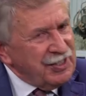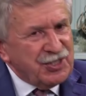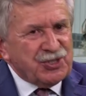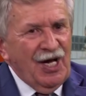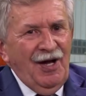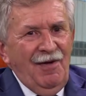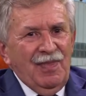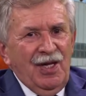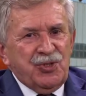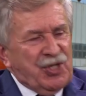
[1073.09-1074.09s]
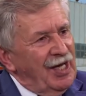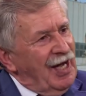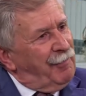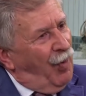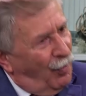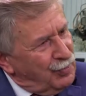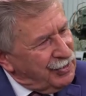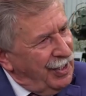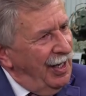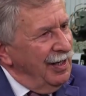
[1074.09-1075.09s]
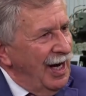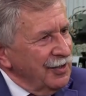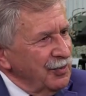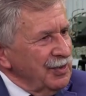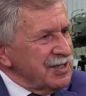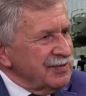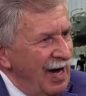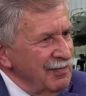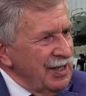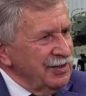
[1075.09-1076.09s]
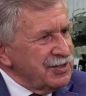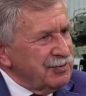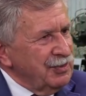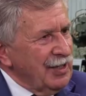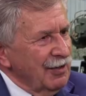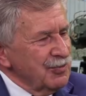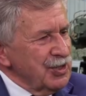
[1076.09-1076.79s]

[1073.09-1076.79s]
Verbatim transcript: Jeszcze sięga po mnie, ja to nazwałem jednym z twitterów,